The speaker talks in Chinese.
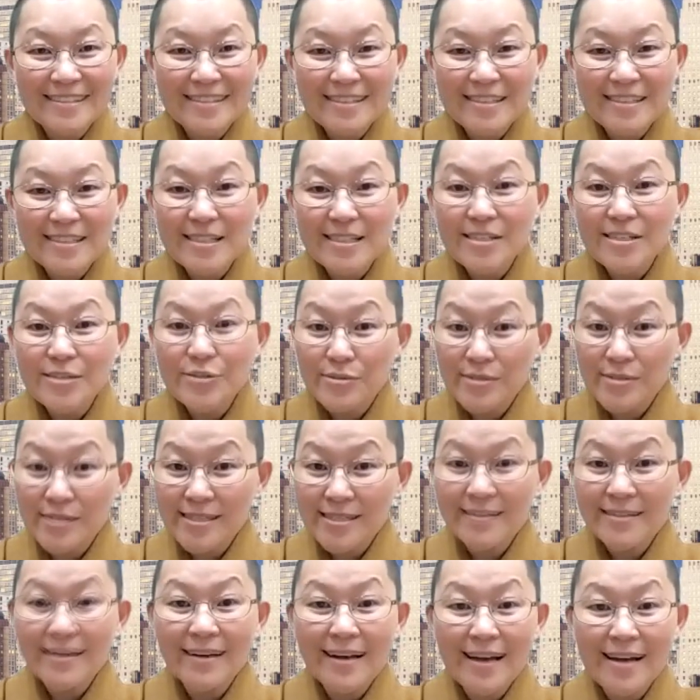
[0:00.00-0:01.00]
的是一种
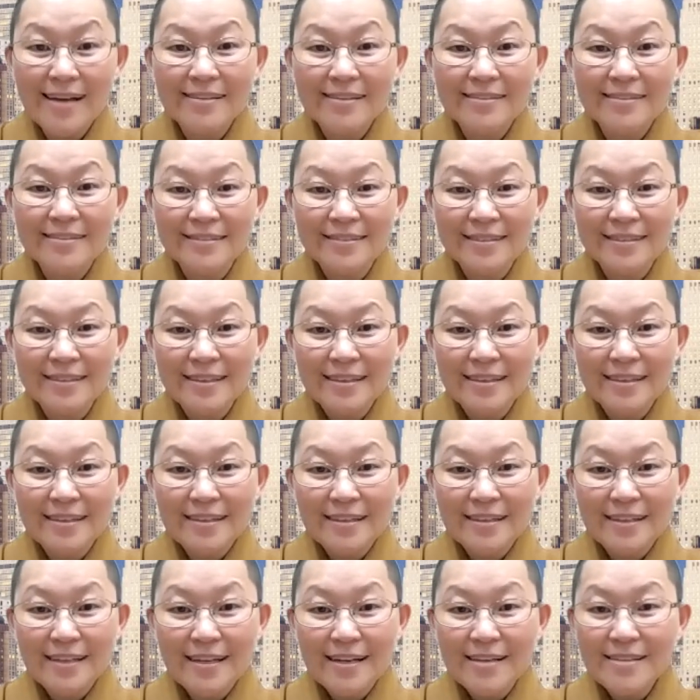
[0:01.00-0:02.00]
心量，
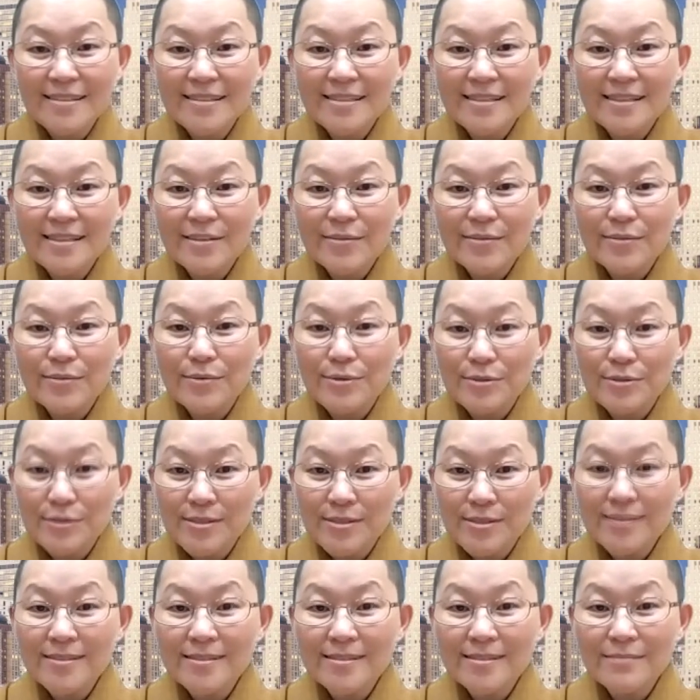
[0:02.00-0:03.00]
嗯，而且我
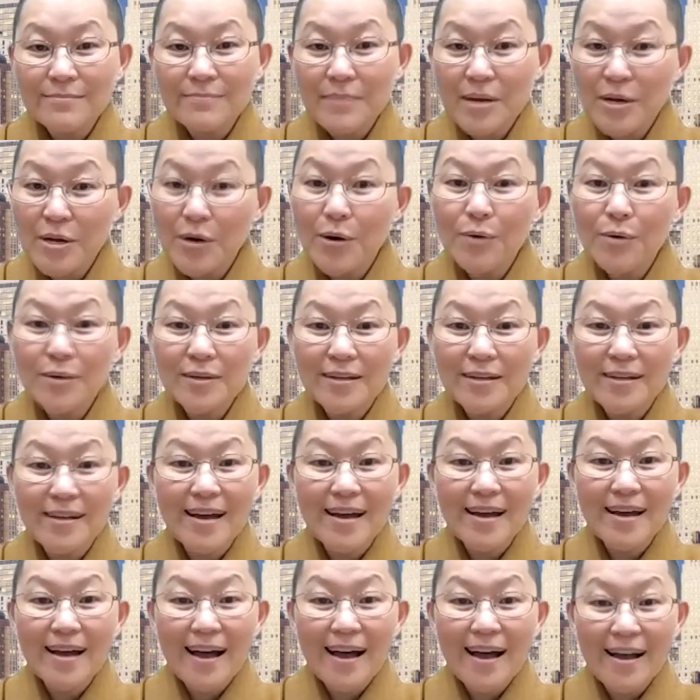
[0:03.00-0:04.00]
觉得背后
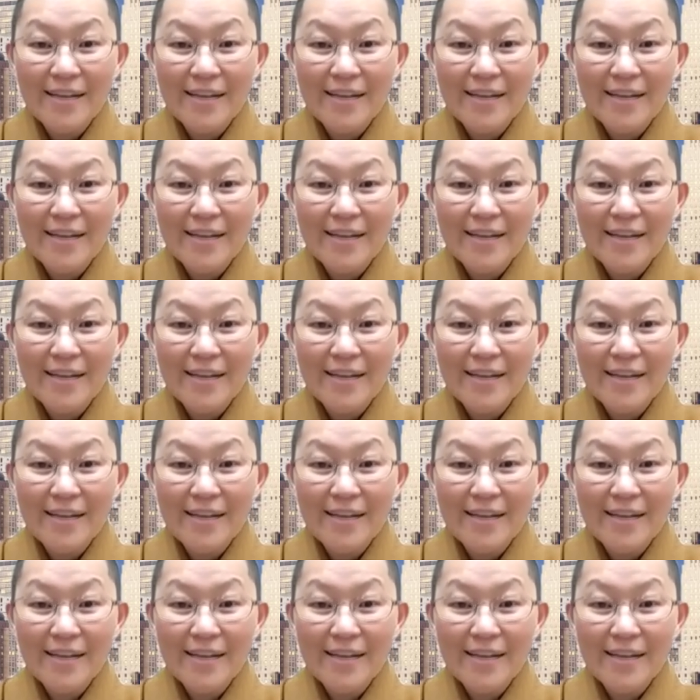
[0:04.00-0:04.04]
也